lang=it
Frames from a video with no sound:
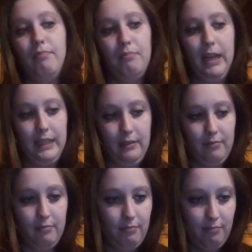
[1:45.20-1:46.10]
ma
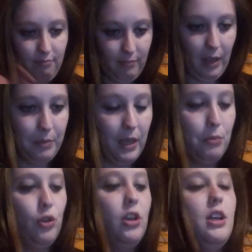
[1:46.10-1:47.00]

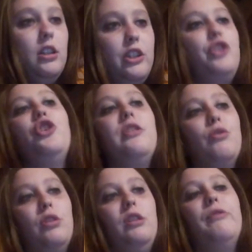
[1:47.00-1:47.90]
abbiamo
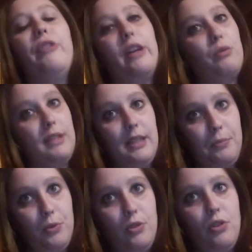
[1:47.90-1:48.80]
deciso di fare questa
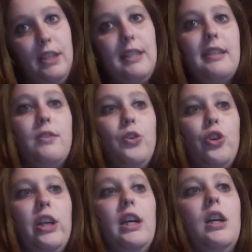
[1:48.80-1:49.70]

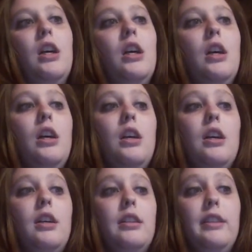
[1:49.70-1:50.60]
sponsorizzazione.
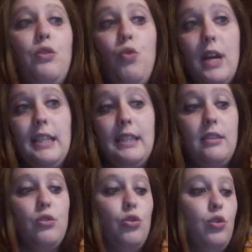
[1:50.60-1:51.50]
Di
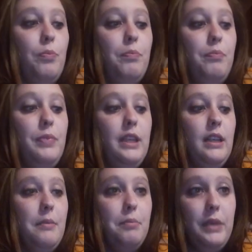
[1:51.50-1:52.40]
questo
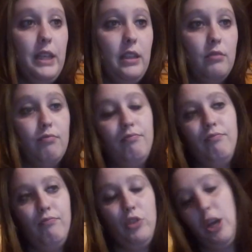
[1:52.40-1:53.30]
BB,
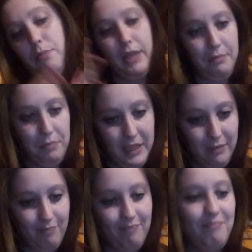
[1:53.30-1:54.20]
cioè BB